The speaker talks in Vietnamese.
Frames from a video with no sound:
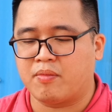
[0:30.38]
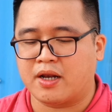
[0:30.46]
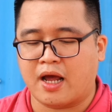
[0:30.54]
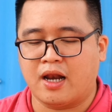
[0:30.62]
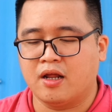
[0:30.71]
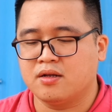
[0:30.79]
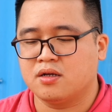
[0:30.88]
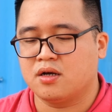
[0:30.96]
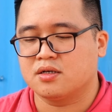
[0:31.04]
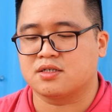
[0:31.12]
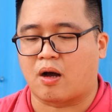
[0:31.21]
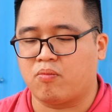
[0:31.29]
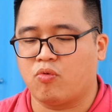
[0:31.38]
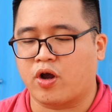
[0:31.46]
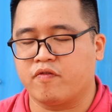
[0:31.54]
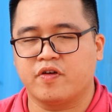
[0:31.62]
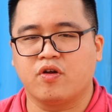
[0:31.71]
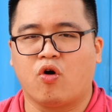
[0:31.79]
mình lại lên sóng một
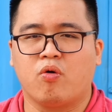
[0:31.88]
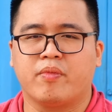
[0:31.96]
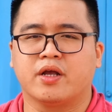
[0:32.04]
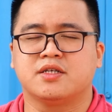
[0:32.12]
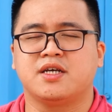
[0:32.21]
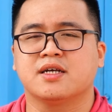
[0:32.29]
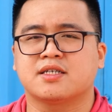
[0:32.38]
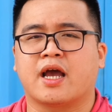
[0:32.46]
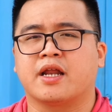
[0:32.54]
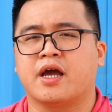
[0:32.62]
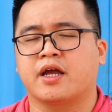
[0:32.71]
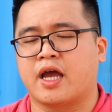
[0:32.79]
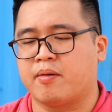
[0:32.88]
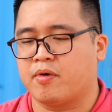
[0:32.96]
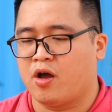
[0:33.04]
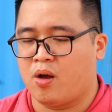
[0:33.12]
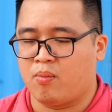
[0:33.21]
cái video mình chia sẻ đến anh em